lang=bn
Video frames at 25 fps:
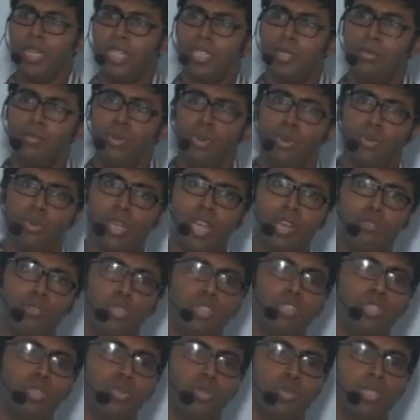একটা বড়
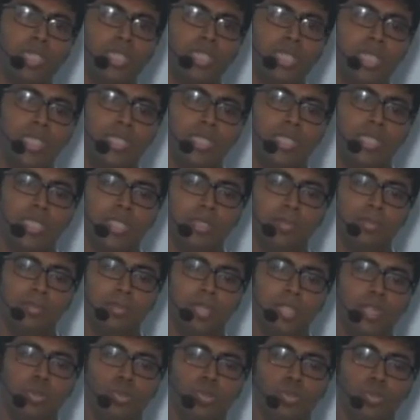ক্যালকুলেশন করতে চাই যে
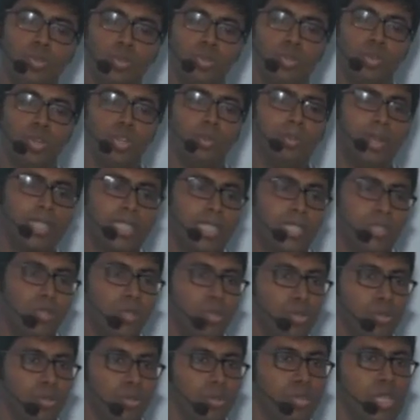অমুক গ্রহের
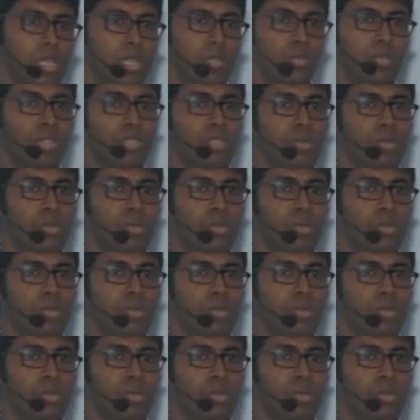ব্যাসার্ধ কত তো